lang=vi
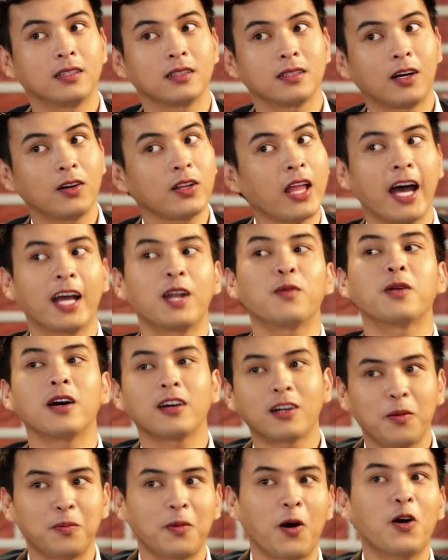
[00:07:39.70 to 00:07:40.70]
có thể lúc đó
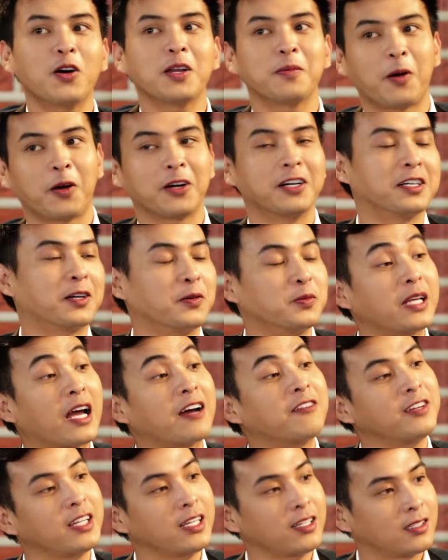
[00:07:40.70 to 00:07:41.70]
công bố thì mọi người cũng
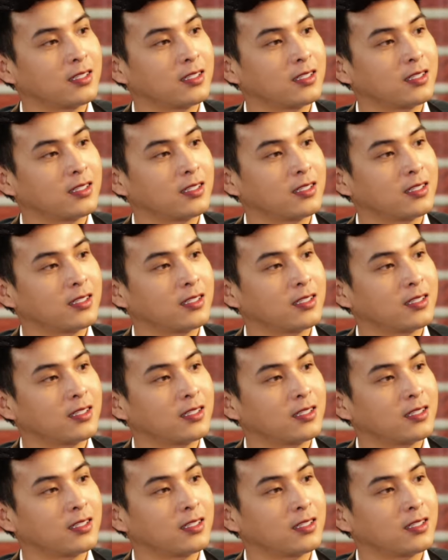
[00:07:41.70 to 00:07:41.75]
chả biết